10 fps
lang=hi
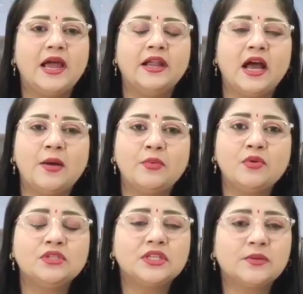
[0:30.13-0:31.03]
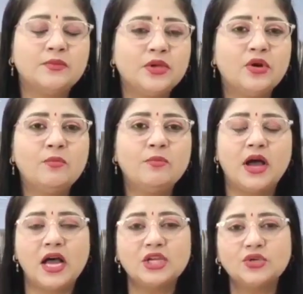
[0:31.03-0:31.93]
एंड आपको सभी को
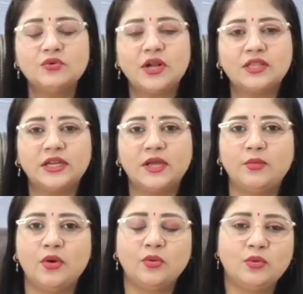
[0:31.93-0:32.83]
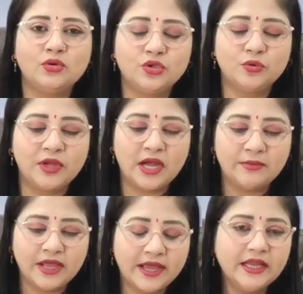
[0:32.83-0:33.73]
महाशिवरात्रि की बहुत बहुत
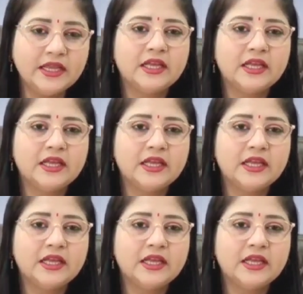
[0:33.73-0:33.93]
शुभकामनाएं